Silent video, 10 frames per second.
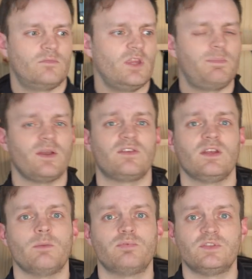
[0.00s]

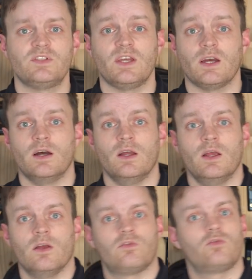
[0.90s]
déplacer la poussière
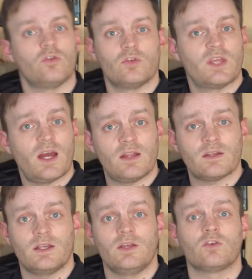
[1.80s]
sur le
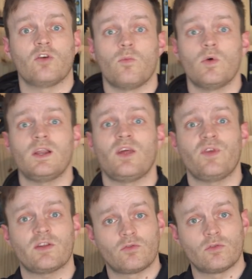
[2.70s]
cadre et encore moins la
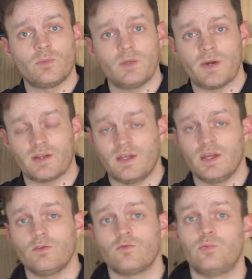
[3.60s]
faire tomber par
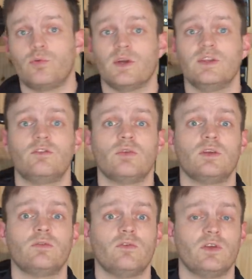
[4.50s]
terre, donc vous pourrez
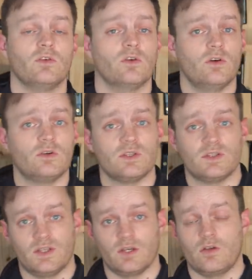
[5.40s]
nettoyer vos vélos en
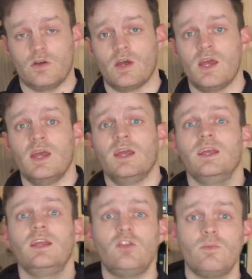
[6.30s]
intérieur.
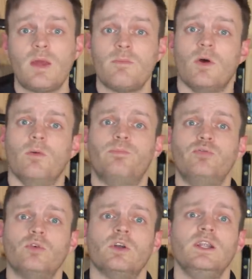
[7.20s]
Et de même
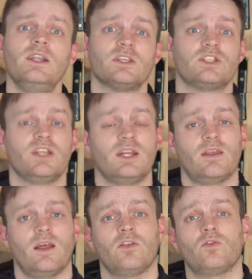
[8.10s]
pour les
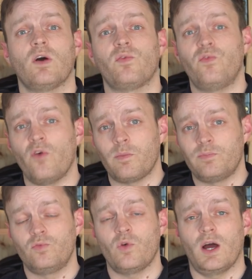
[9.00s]
lingettes, elles ont un fort
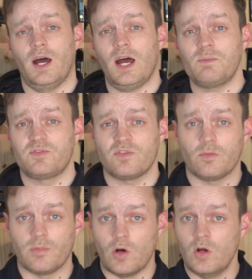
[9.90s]
pouvoir
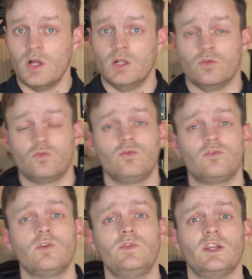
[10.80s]
absorbant, donc tout
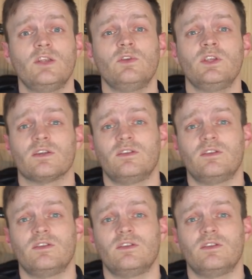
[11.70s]
ce que vous allez venir